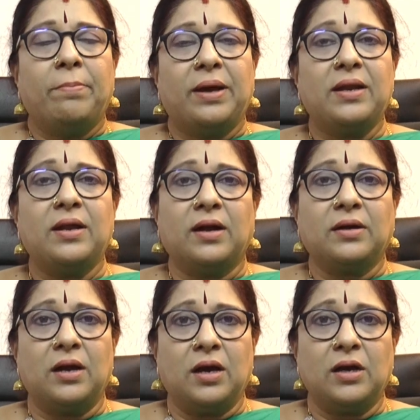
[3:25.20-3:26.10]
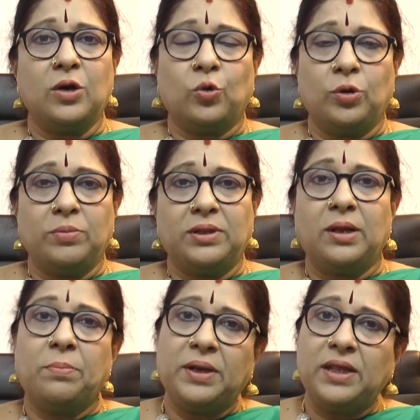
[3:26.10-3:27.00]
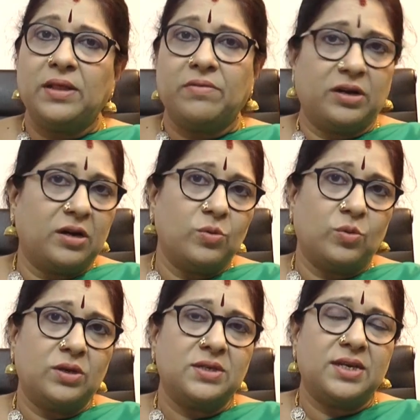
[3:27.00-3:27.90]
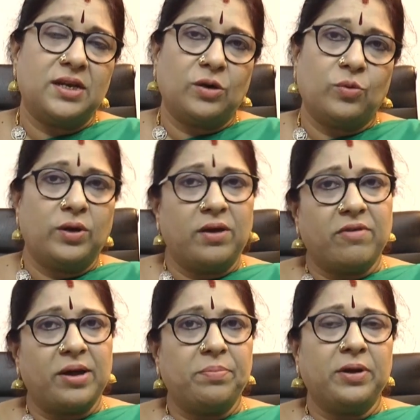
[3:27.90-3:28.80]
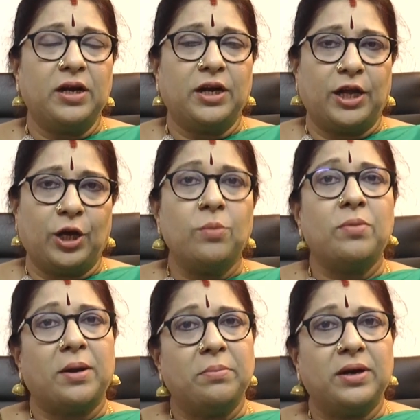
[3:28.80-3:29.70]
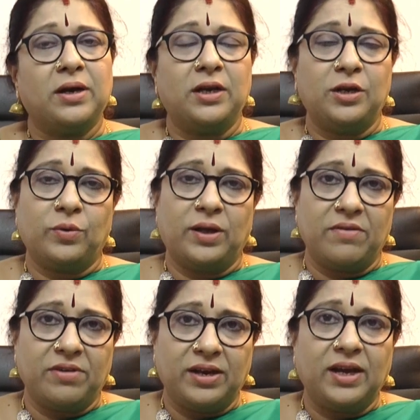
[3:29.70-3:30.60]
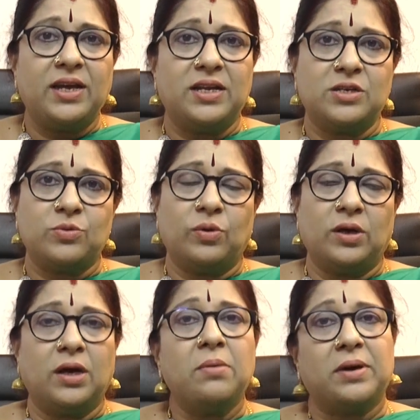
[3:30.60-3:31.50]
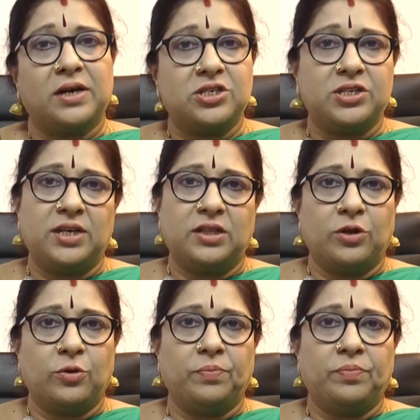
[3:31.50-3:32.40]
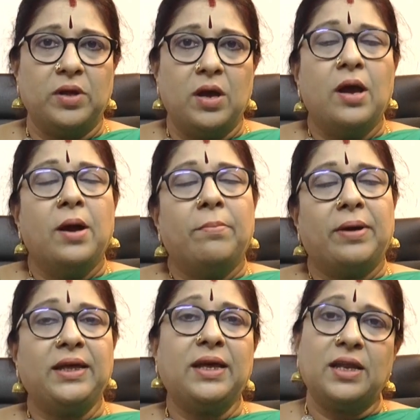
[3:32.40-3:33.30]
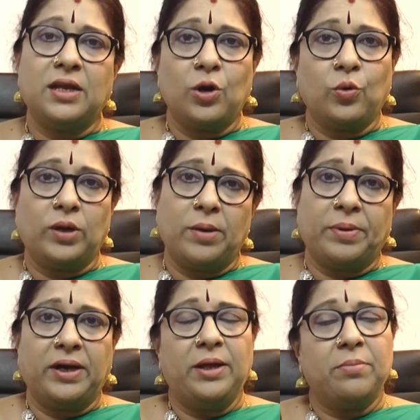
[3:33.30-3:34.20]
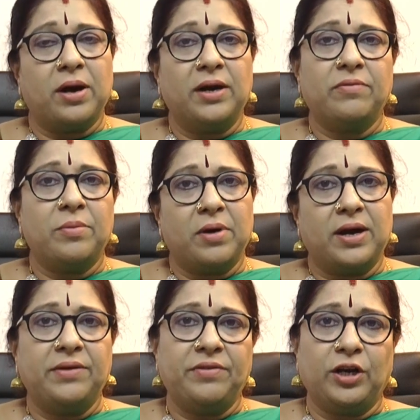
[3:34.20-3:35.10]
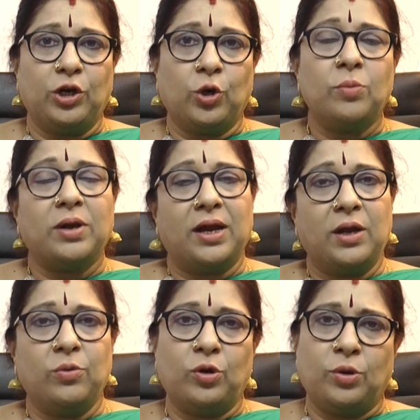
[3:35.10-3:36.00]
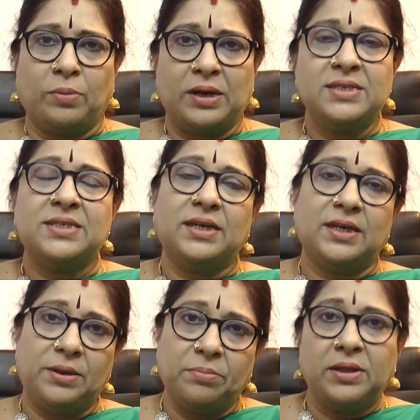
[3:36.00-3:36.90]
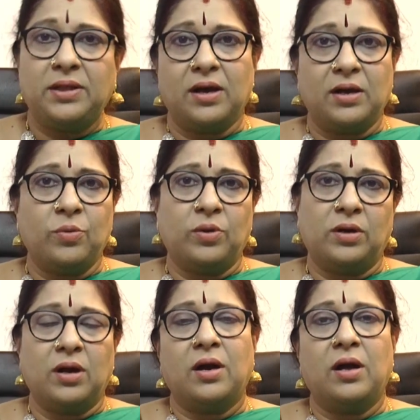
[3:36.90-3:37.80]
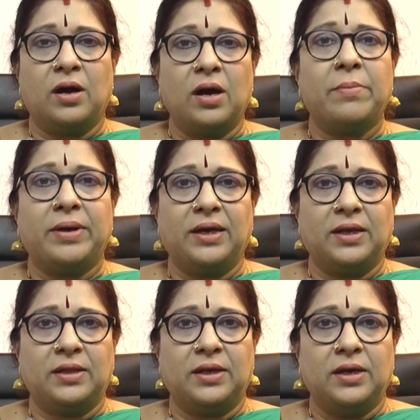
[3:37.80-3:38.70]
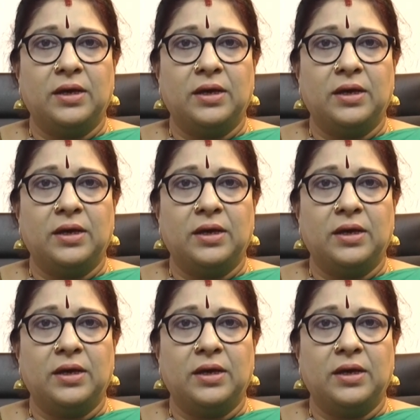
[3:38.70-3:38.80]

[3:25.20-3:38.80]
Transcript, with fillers: பல நாட்களாக குடும்பத்தில் பிரிந்தவர்கள் ஒன்று சேரக்கூடிய வாய்ப்புகள் கிடைக்கும் நண்பர்களினுடைய வருகை இன்று உங்களுக்கு மகிழ்ச்சியை தரும் படிக்க இருக்கக்கூடிய பள்ளி மாணவ மாணவிகளுக்கும் நல்ல ஒரு மனசுக்கு நிம்மதியான ஒரு நாளாக அமைகிறது